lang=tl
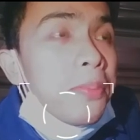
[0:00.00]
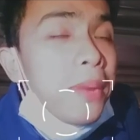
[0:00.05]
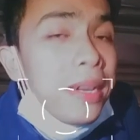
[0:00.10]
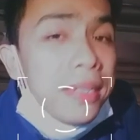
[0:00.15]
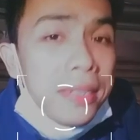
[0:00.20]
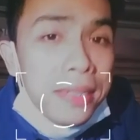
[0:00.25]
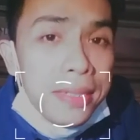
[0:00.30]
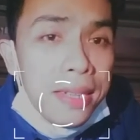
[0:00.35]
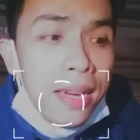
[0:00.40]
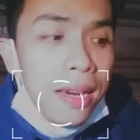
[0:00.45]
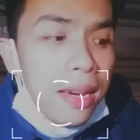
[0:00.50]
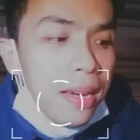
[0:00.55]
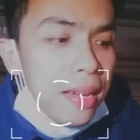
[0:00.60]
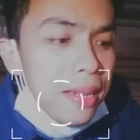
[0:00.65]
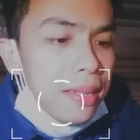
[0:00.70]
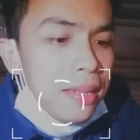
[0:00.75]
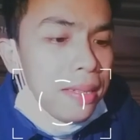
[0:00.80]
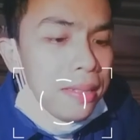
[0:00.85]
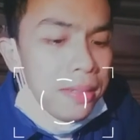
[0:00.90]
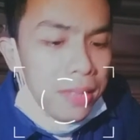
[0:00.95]
Base sa
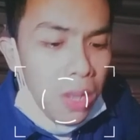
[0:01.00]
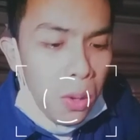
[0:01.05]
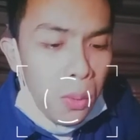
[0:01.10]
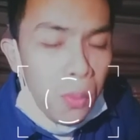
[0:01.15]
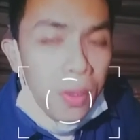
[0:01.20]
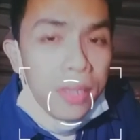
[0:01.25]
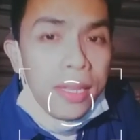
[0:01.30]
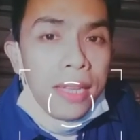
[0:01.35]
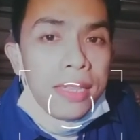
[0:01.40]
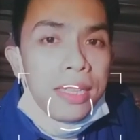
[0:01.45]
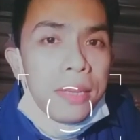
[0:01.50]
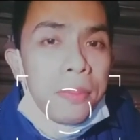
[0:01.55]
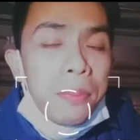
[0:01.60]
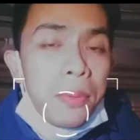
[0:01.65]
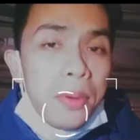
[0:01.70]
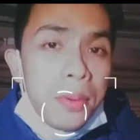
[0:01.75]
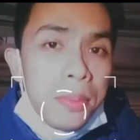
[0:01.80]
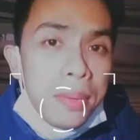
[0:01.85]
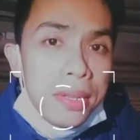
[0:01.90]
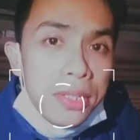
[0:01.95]
nakuha nating
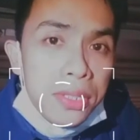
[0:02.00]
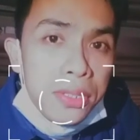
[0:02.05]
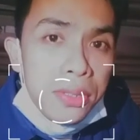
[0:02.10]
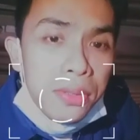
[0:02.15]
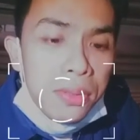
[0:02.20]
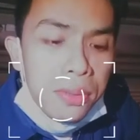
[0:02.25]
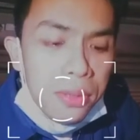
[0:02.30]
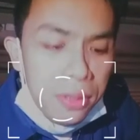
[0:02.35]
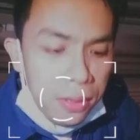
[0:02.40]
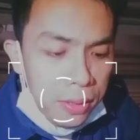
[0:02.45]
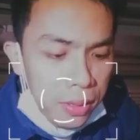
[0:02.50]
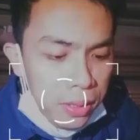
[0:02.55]
impormasyon